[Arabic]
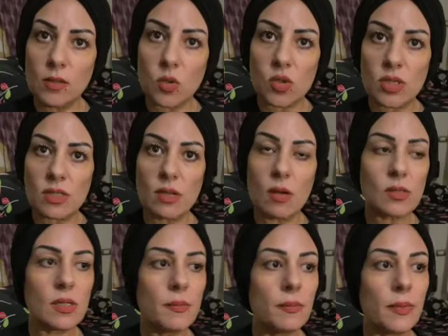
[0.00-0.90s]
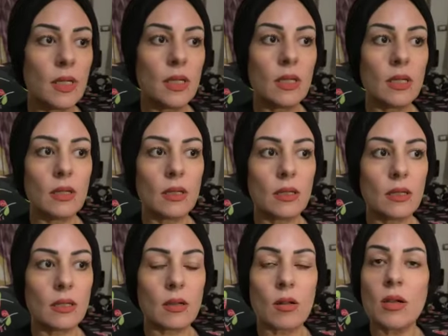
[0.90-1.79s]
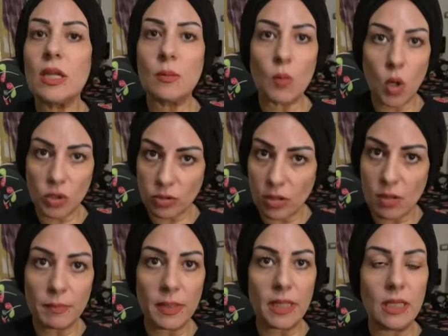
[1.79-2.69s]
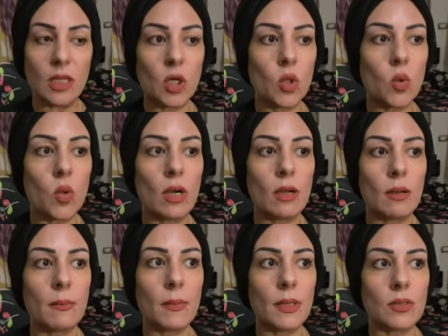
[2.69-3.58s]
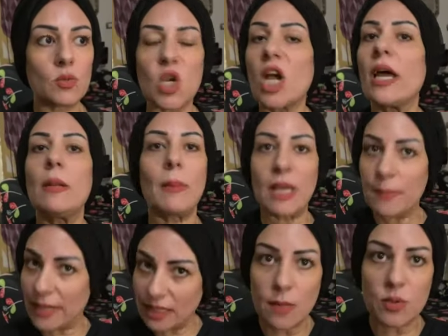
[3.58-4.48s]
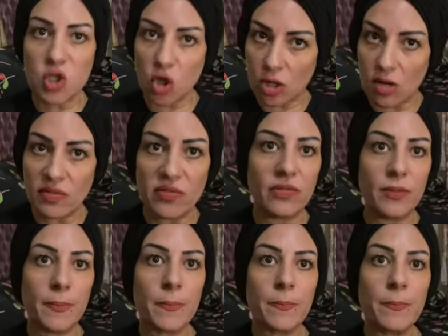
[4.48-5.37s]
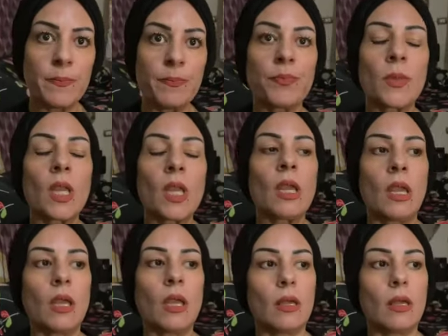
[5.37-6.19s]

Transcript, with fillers: لاستاذ عاصم الراجل المحترم اللي هو شغال معايا بجد بشرف شويه استاذنك يعني